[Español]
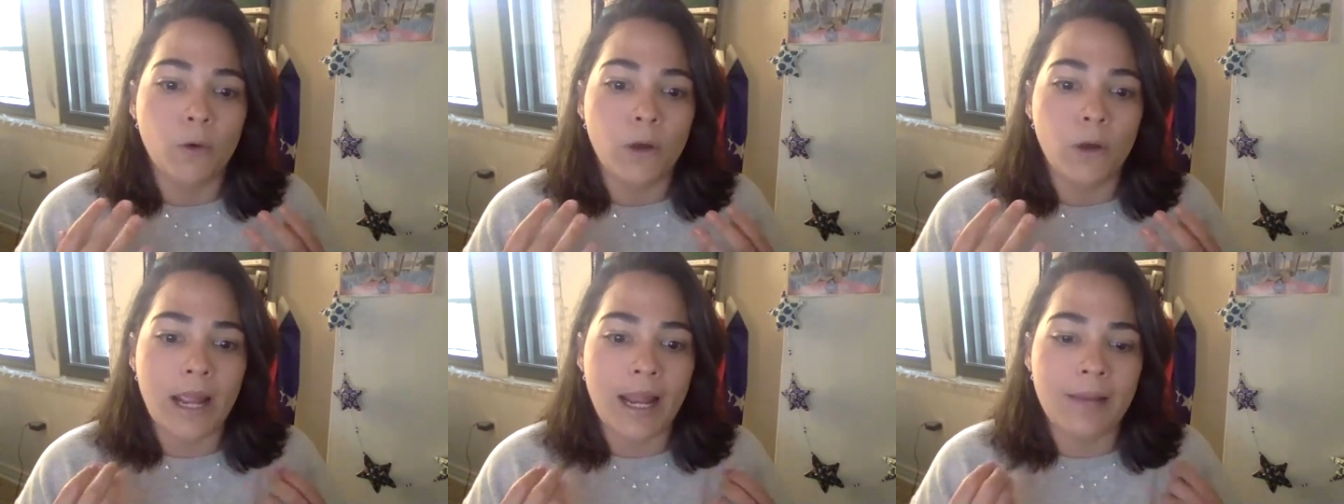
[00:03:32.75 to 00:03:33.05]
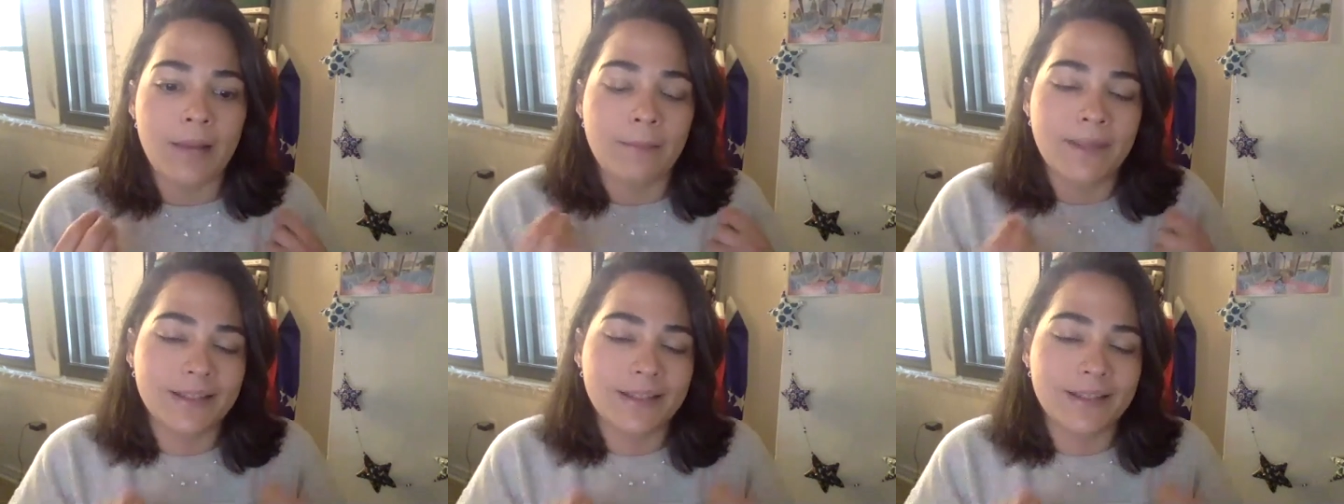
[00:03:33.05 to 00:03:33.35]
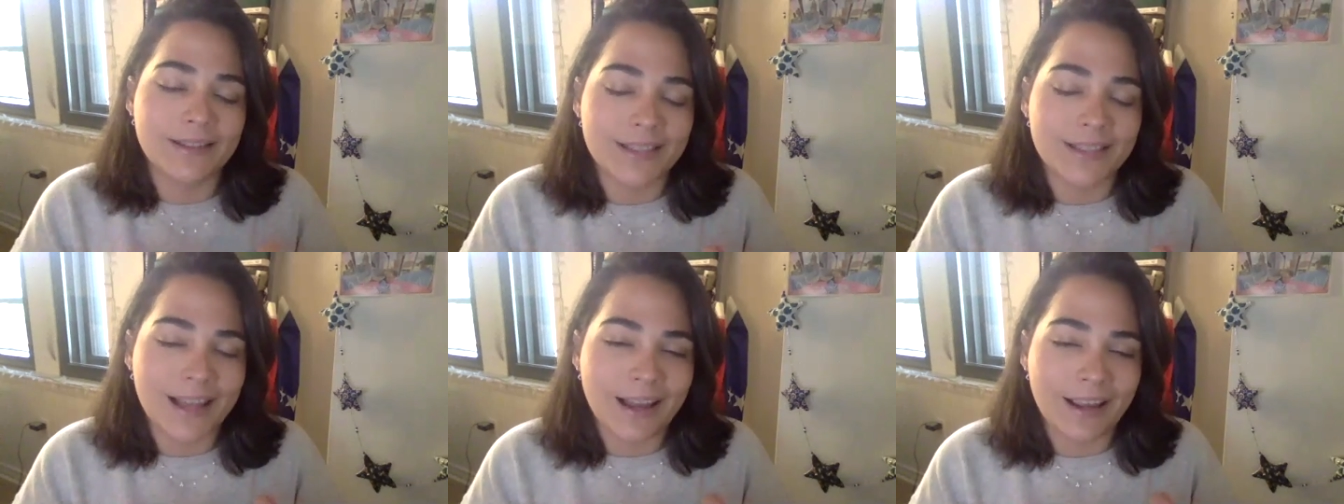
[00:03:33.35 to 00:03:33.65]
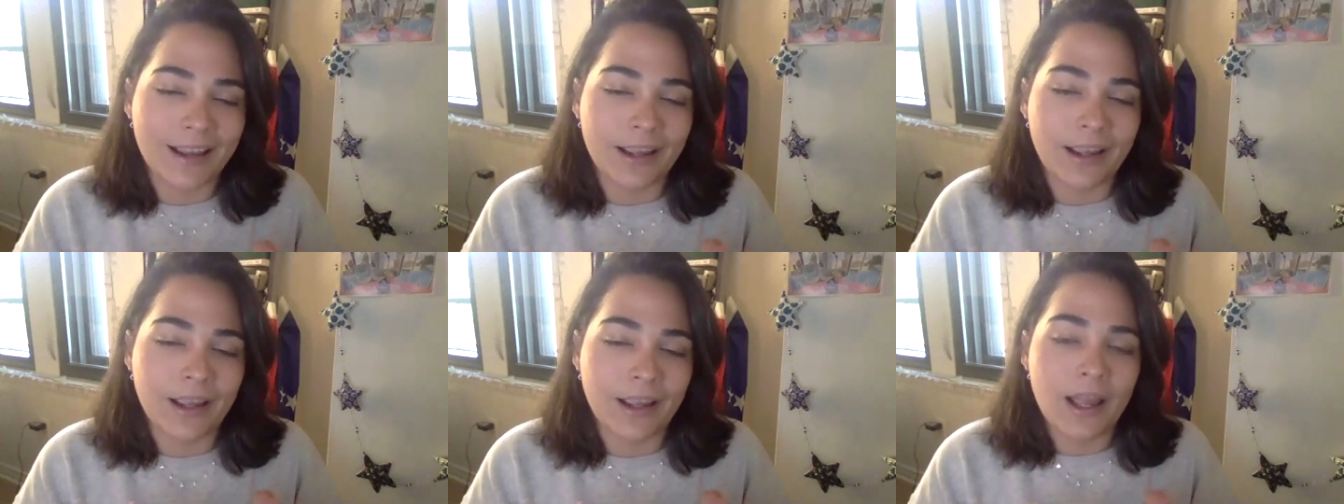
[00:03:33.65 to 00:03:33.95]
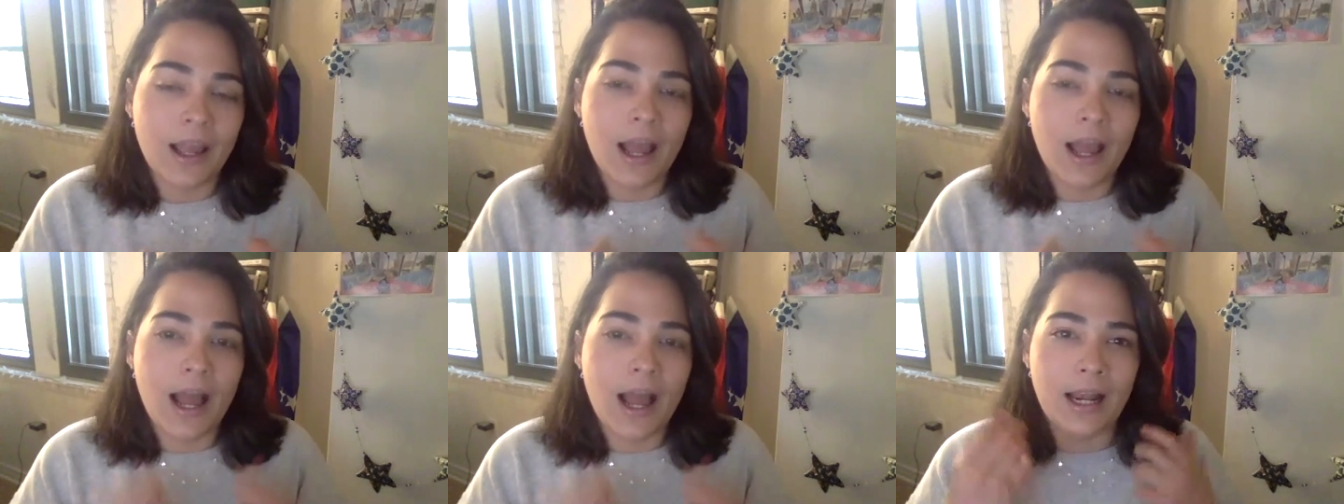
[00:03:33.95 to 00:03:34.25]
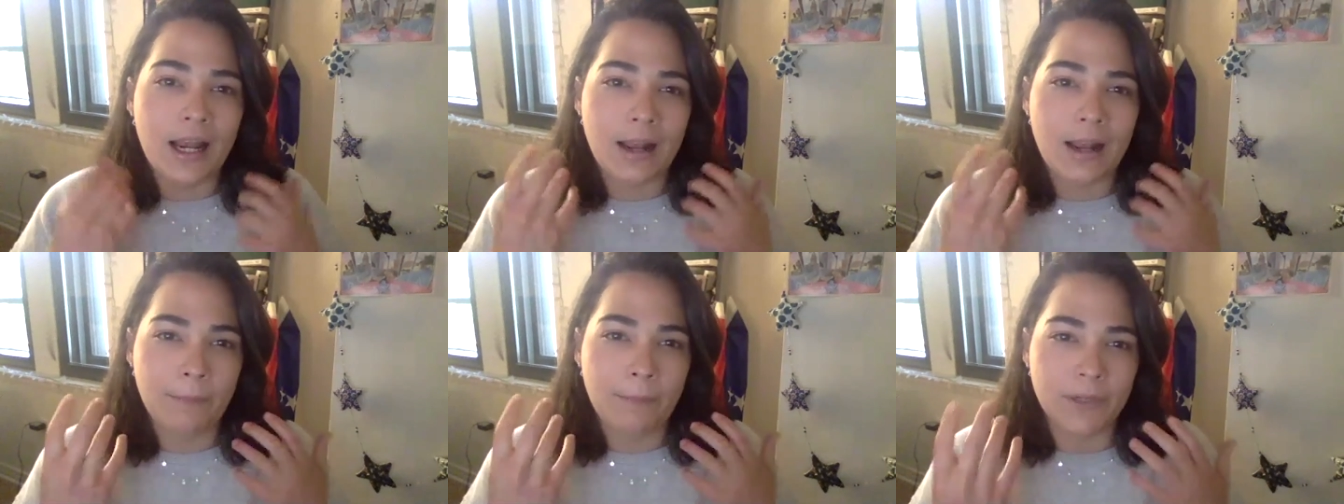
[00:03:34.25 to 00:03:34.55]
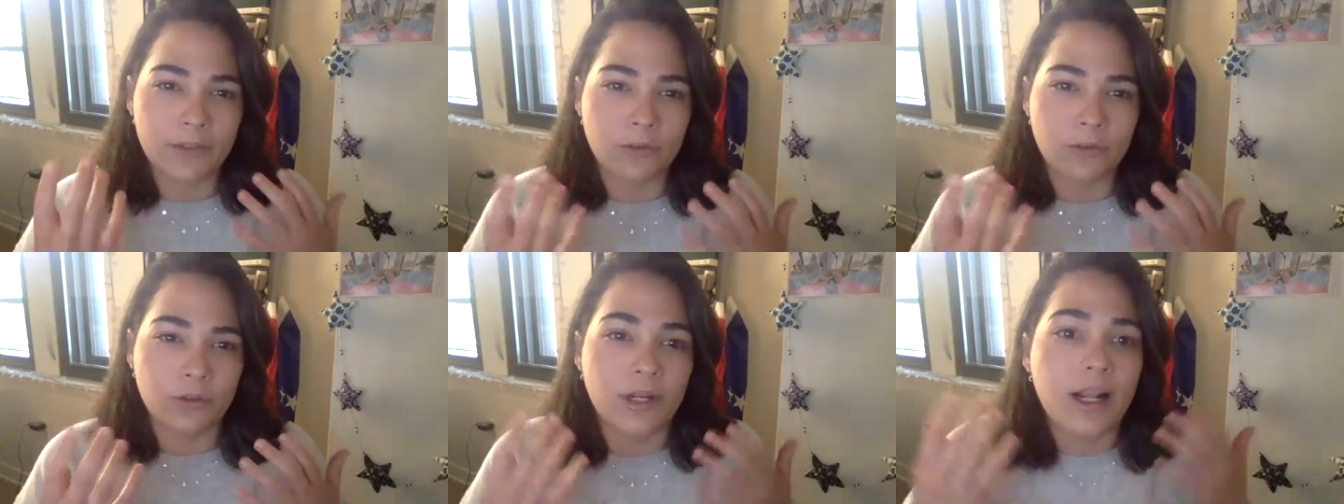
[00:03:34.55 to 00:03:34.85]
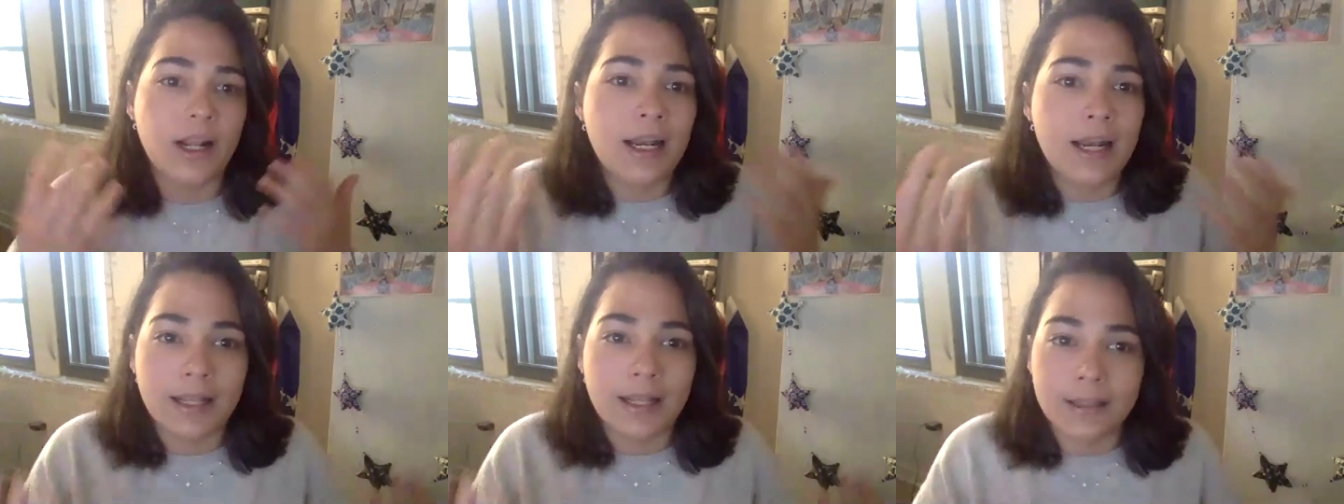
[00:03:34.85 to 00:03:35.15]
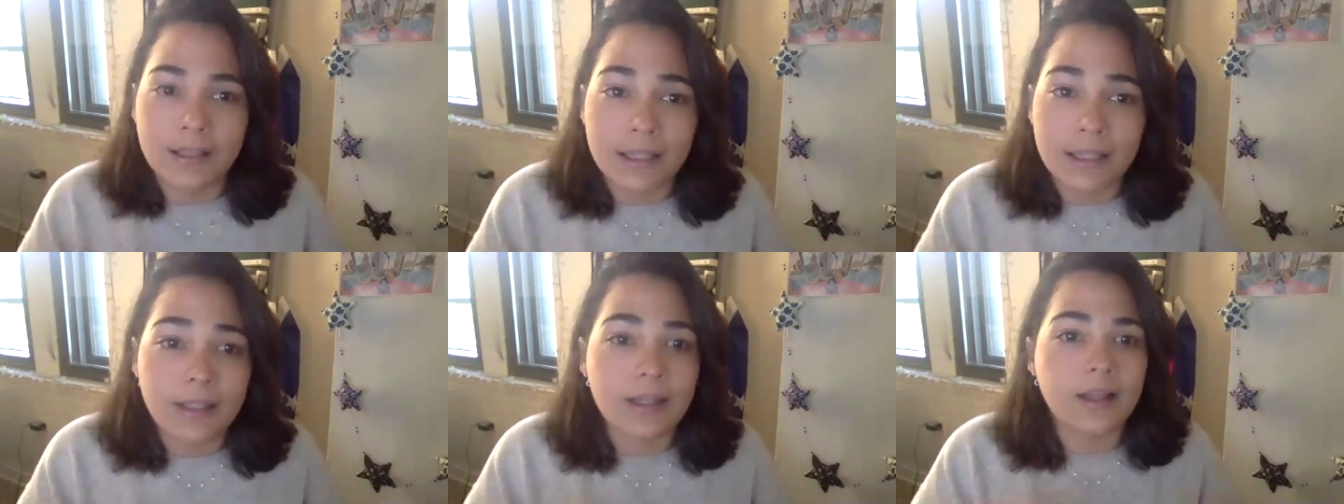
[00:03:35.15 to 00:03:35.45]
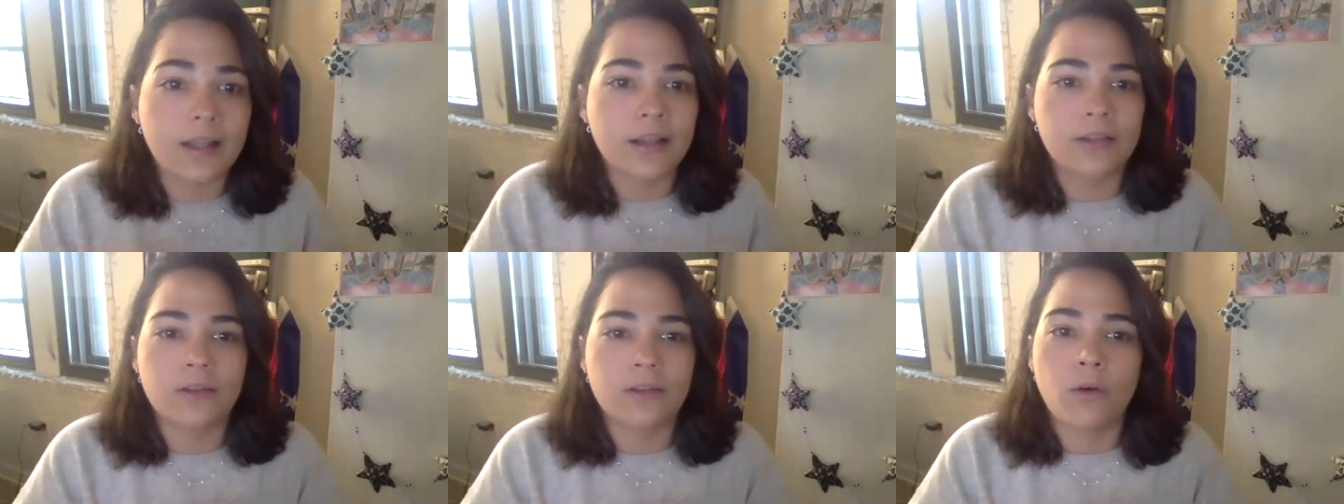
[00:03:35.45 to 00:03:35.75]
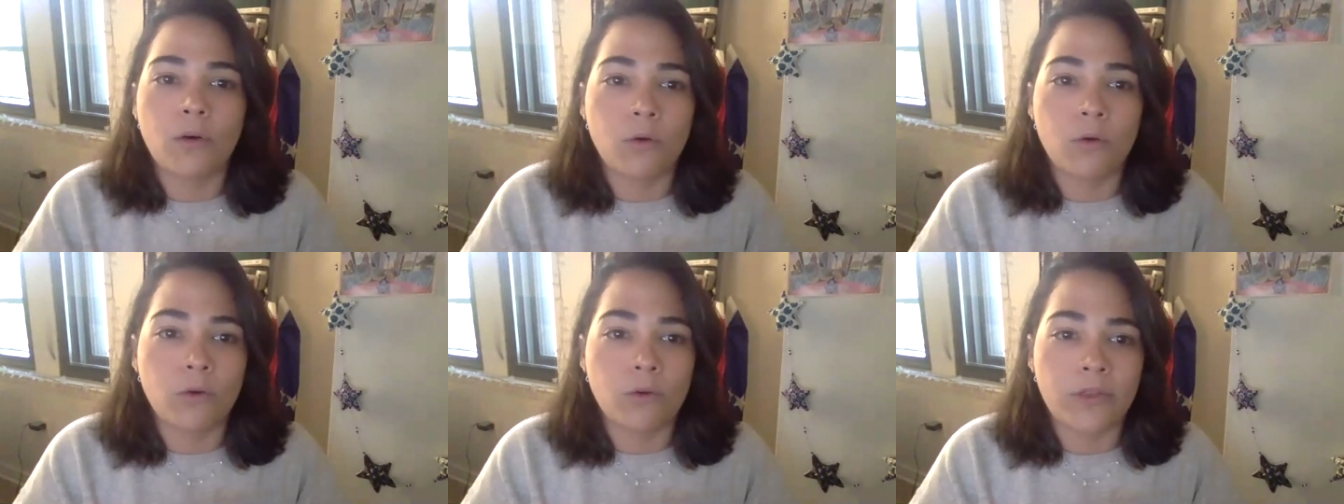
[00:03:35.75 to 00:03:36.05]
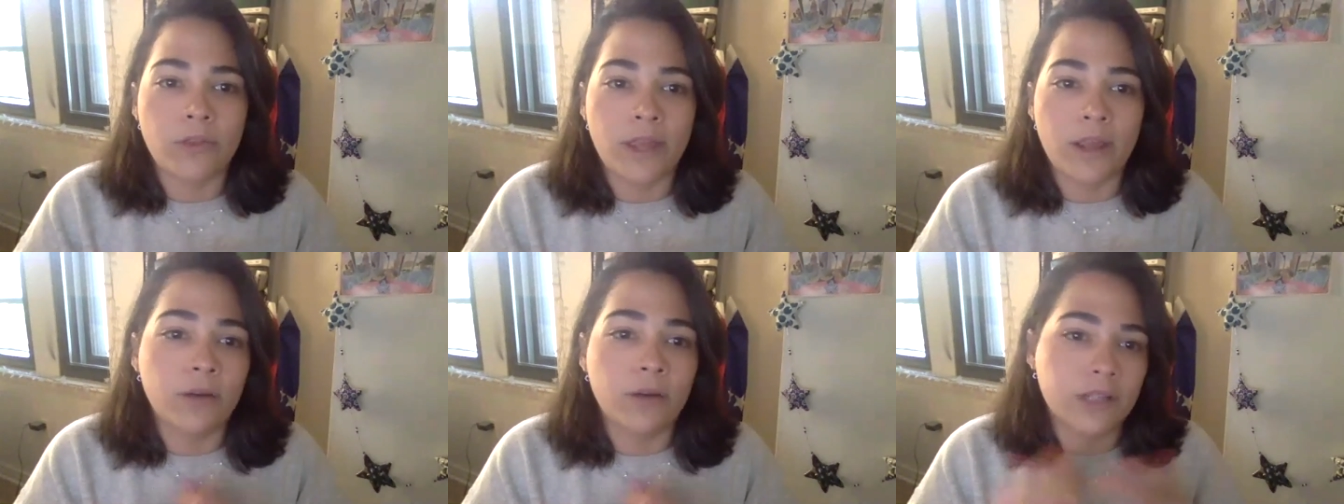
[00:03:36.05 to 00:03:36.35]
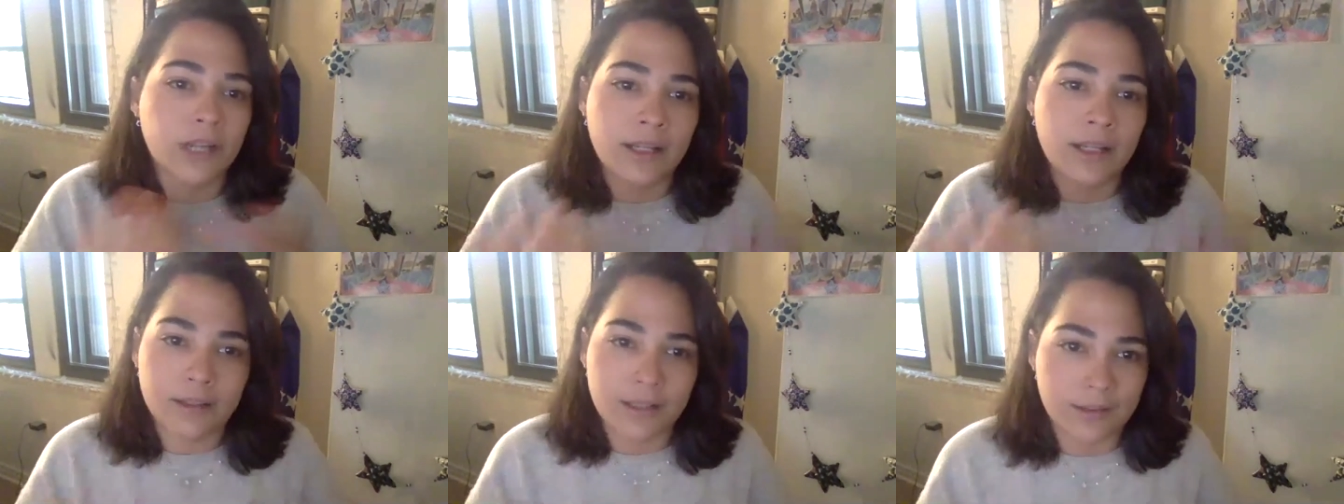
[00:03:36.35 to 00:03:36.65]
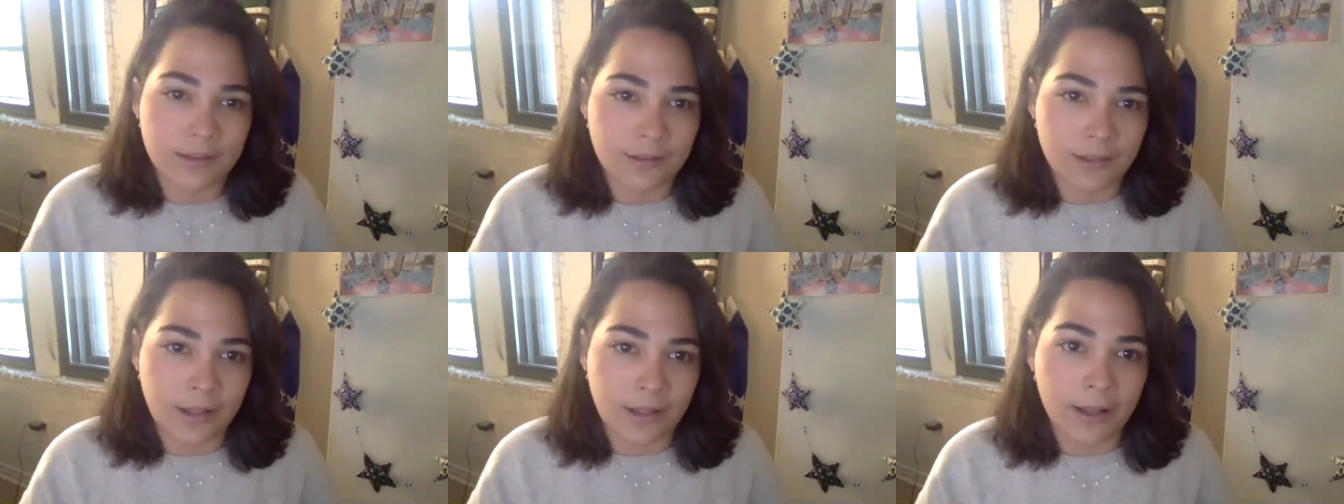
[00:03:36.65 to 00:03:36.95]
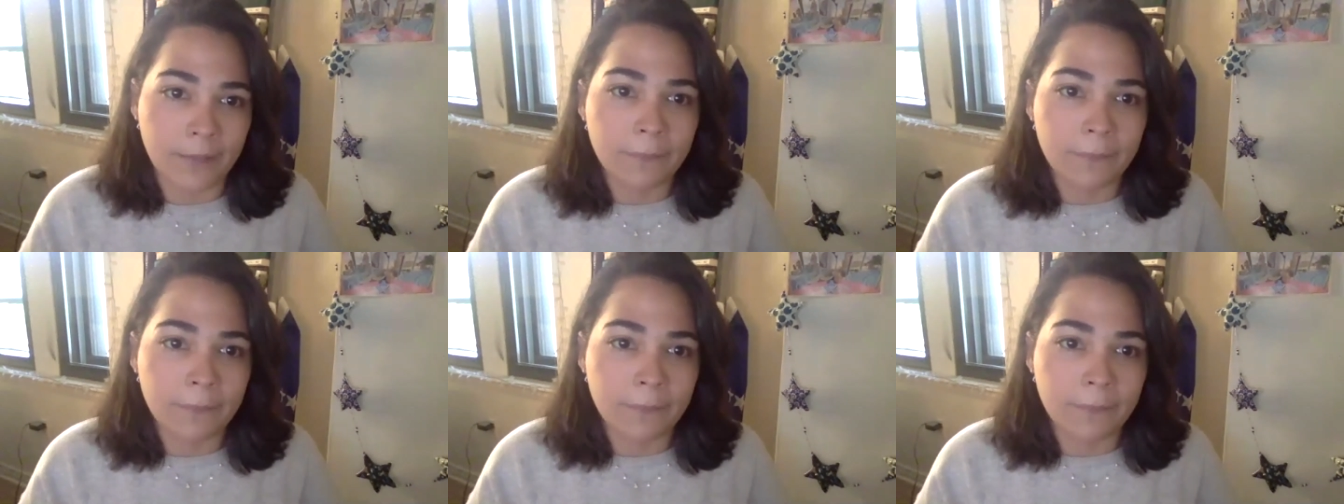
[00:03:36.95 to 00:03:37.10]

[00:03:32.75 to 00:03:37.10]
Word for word: el mensaje a las personas latinas o de otra etnicidad